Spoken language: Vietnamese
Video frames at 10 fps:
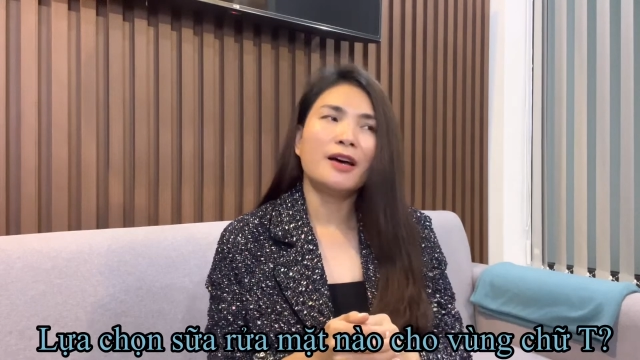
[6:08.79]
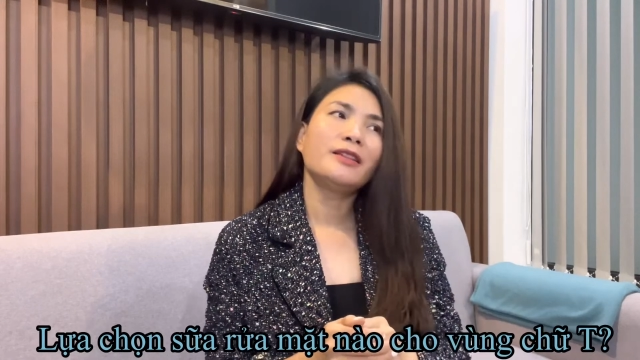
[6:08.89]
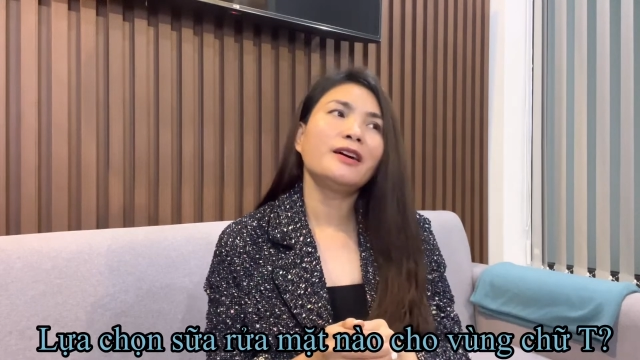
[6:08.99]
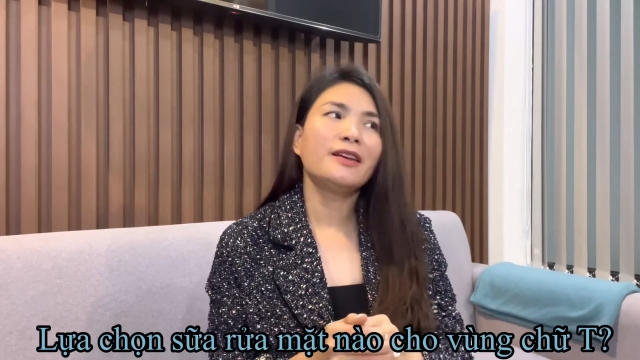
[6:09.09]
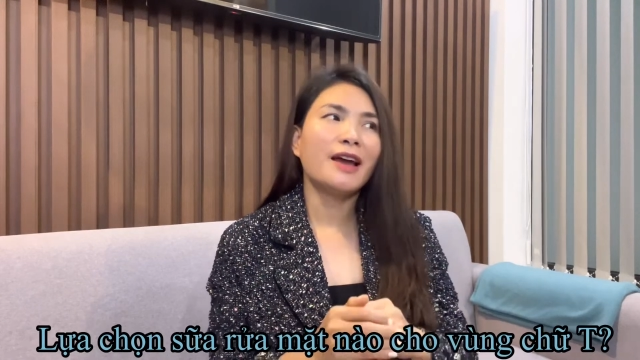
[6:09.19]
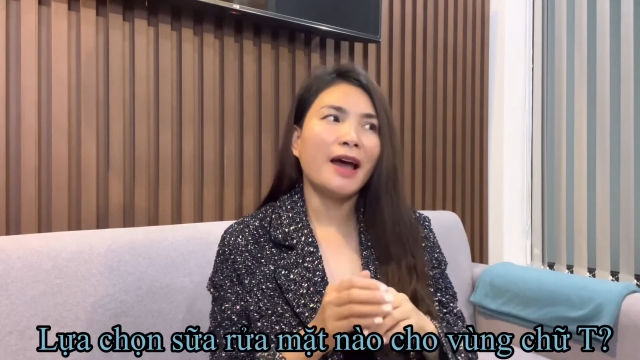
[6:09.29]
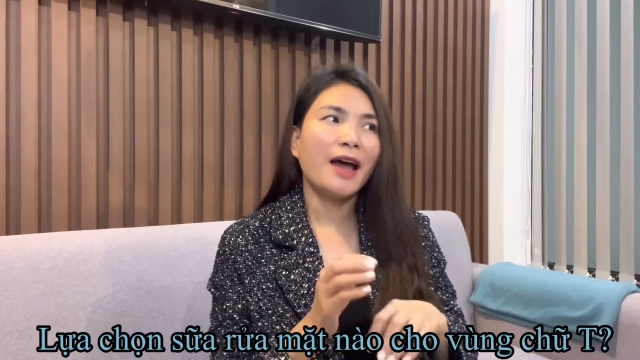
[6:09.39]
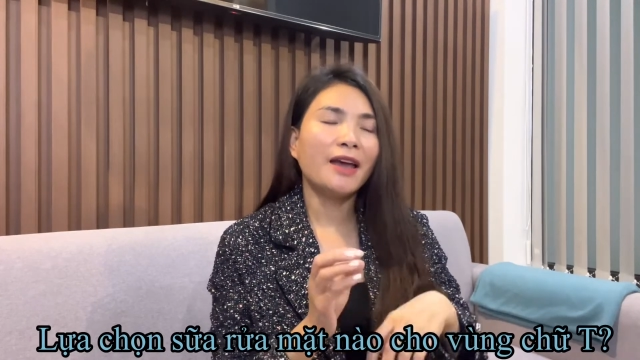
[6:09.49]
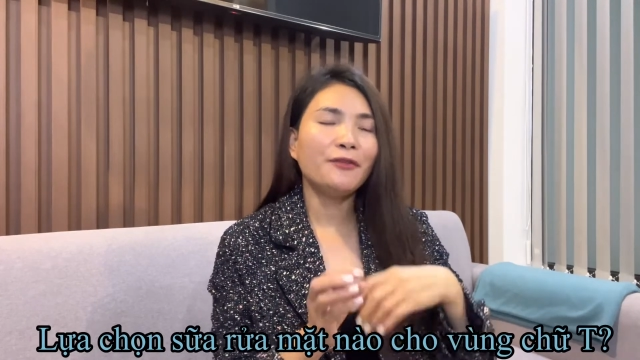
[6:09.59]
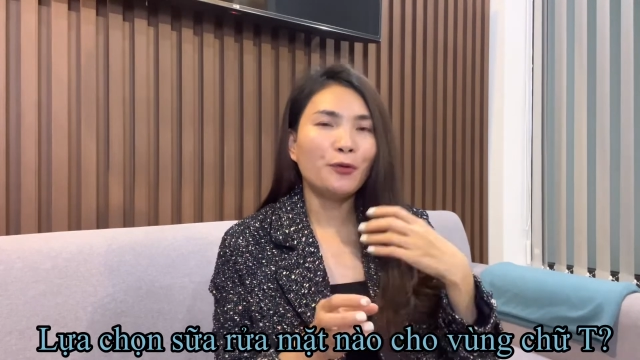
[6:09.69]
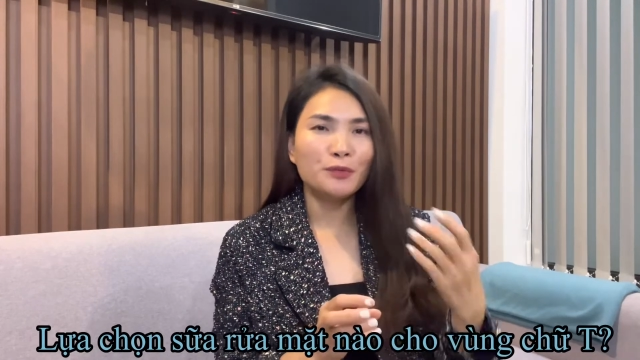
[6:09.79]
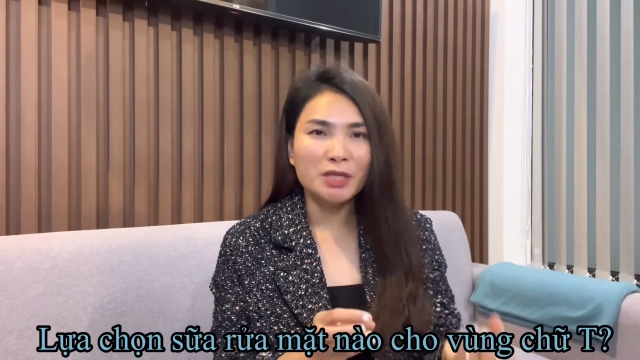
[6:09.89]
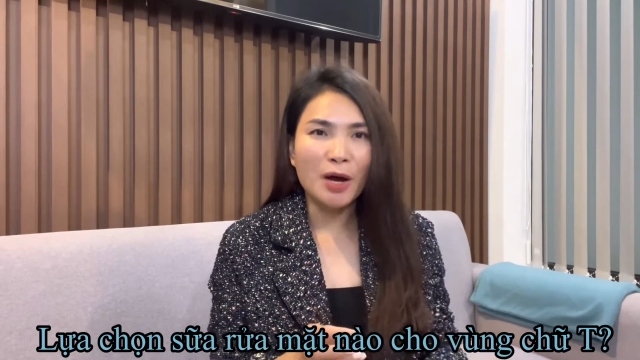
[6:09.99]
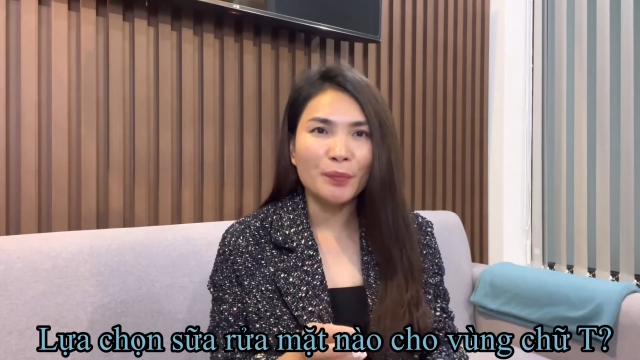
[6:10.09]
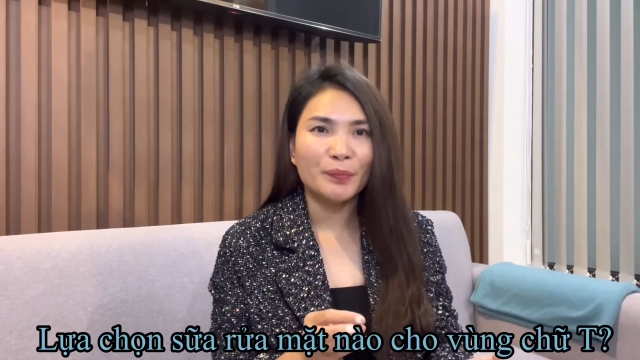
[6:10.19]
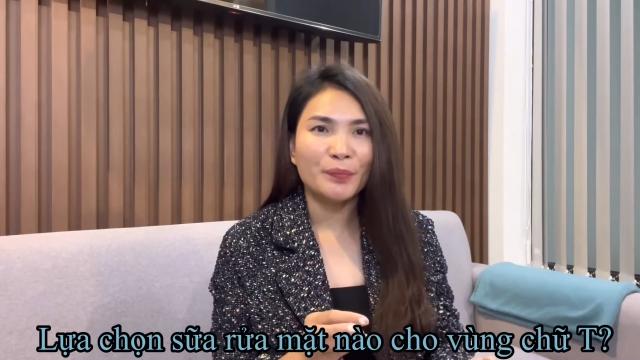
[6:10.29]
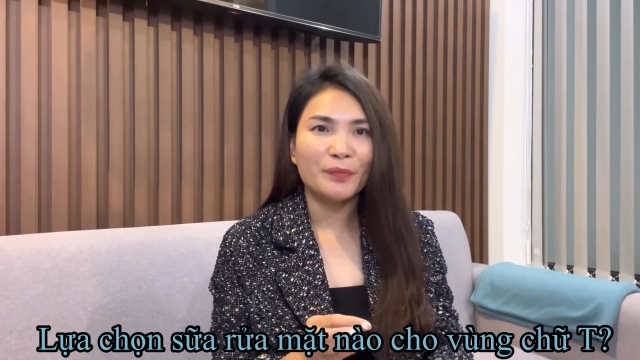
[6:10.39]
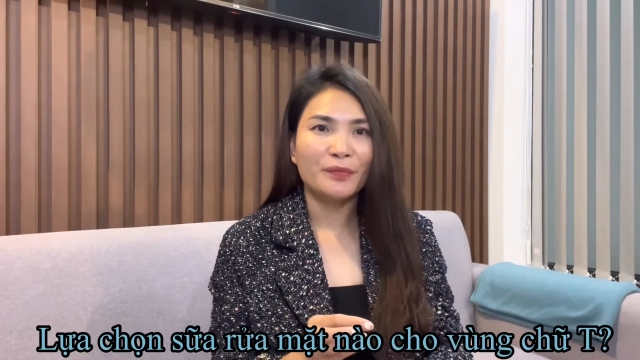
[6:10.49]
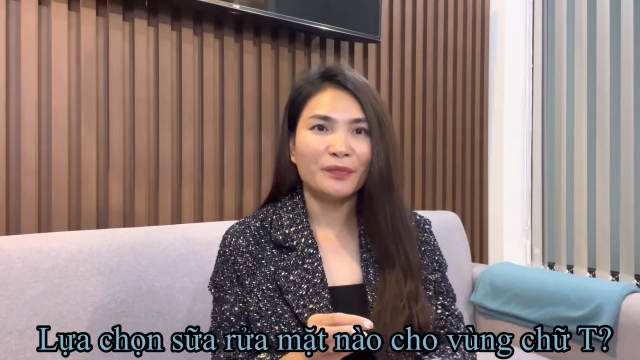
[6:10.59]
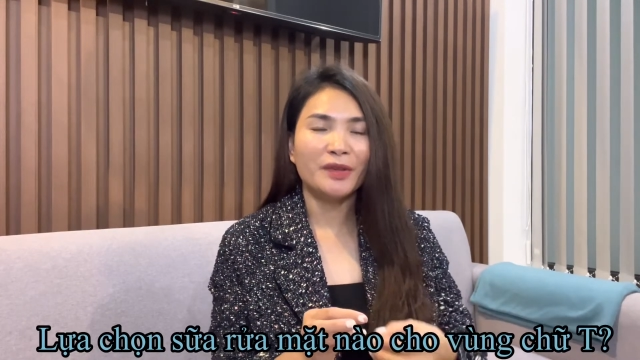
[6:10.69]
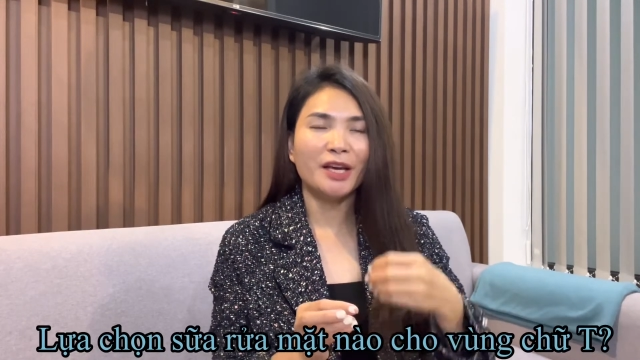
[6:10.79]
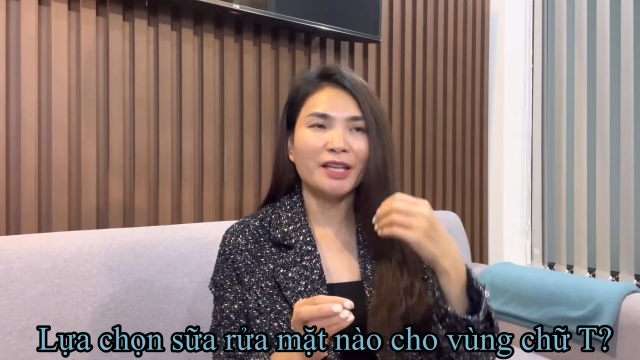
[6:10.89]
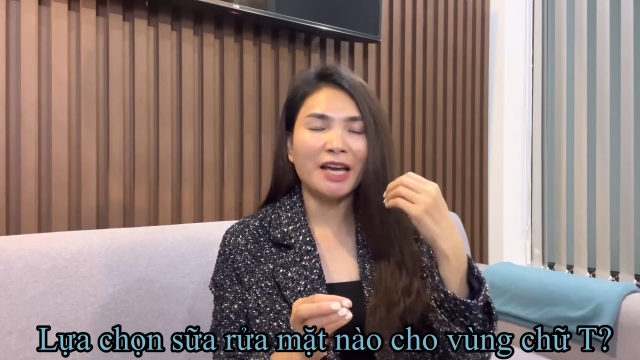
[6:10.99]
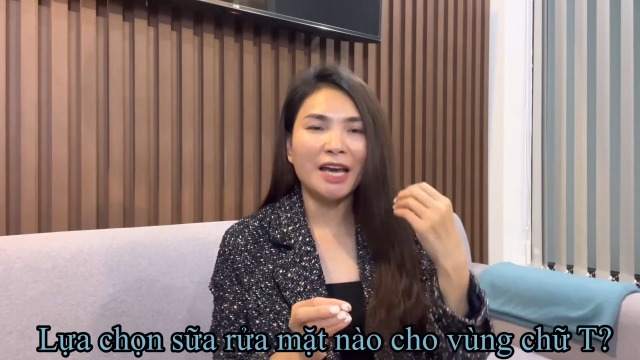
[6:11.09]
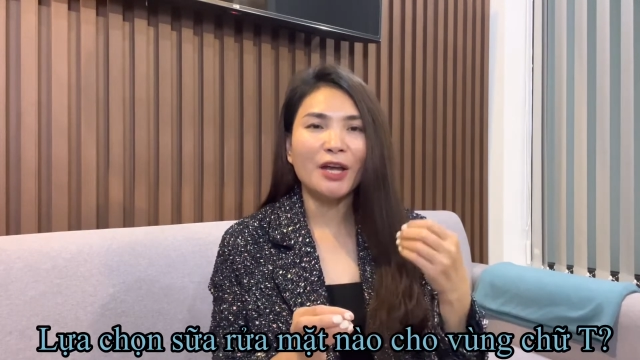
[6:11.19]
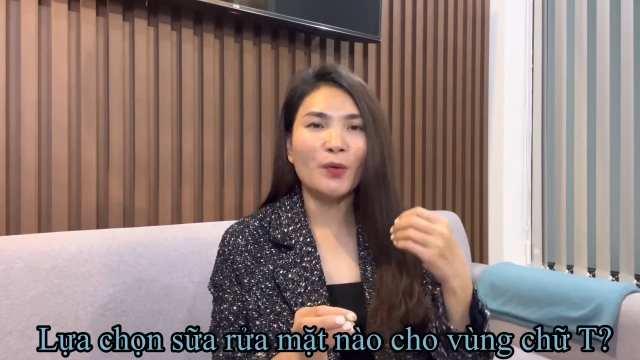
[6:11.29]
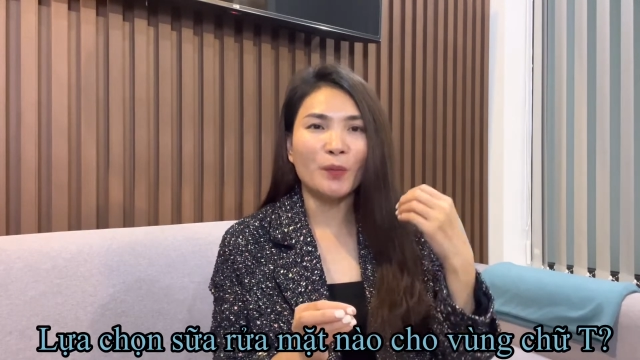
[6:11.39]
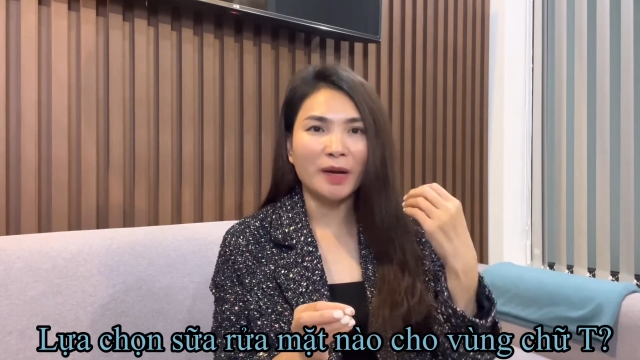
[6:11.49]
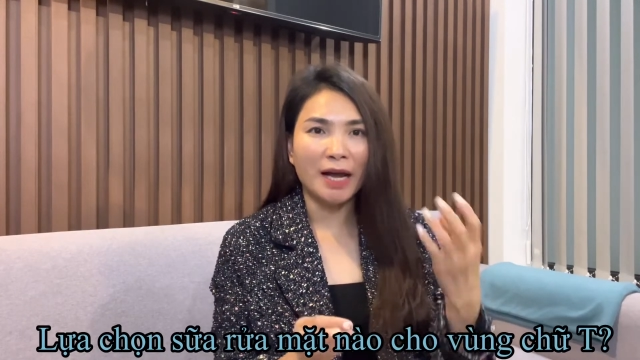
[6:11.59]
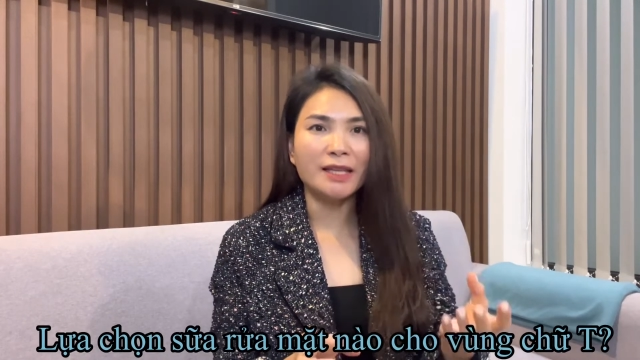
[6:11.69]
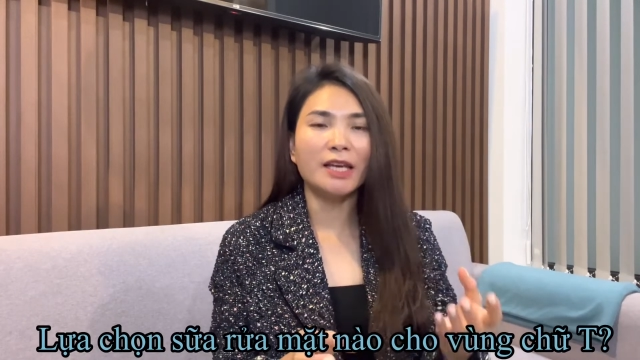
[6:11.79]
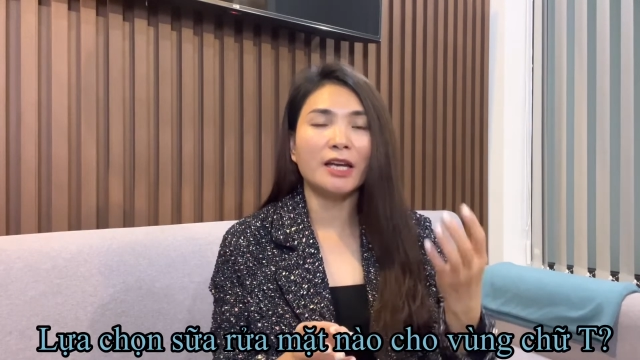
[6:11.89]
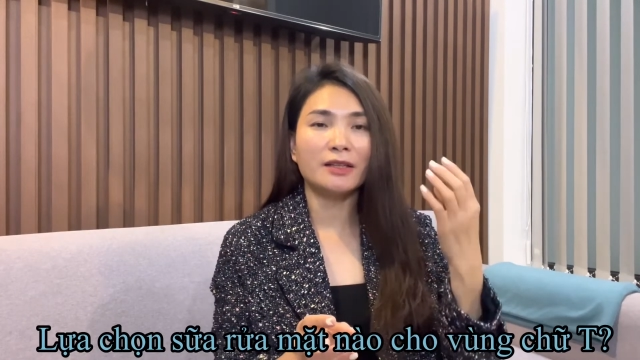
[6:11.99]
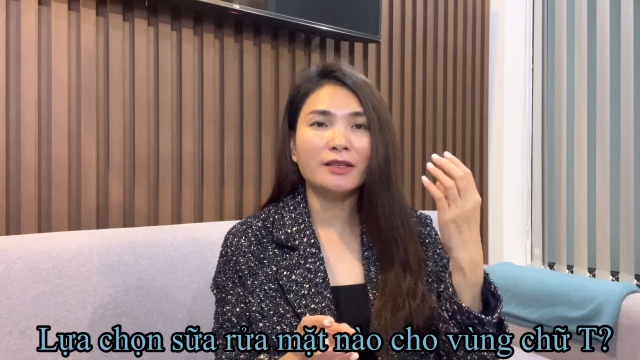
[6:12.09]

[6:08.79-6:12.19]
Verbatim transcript: thì ai dùng xong thì thấy cũng cải thiện.